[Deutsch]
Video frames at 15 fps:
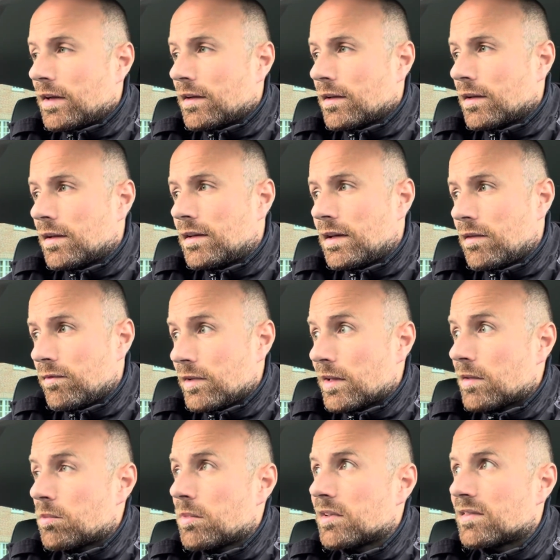Äh, der wird
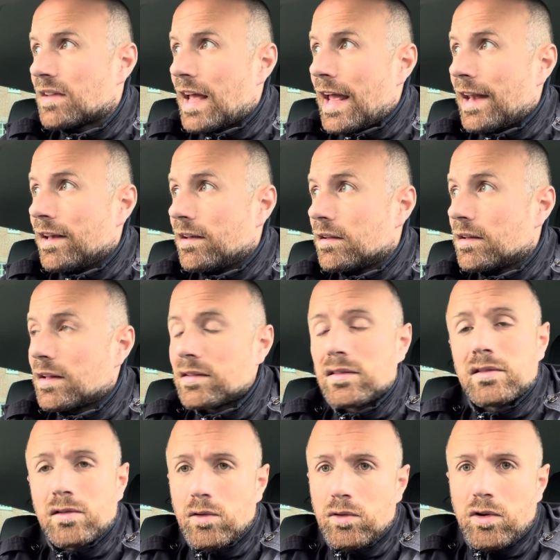bis Ende der
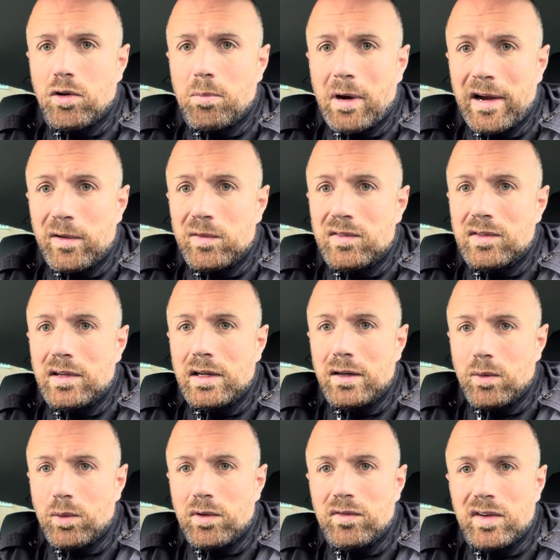Saison noch bei uns sein
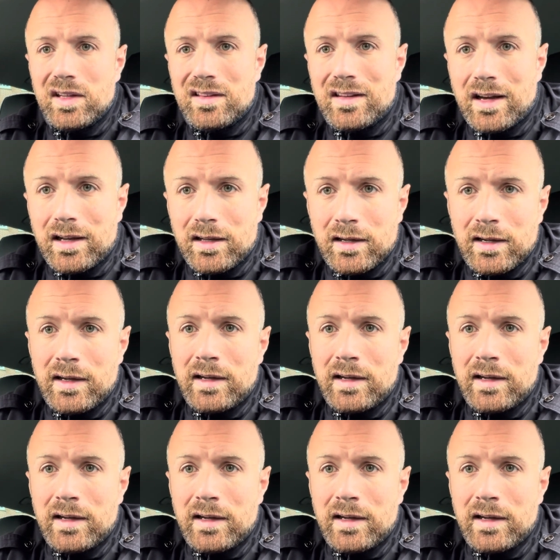und wird dann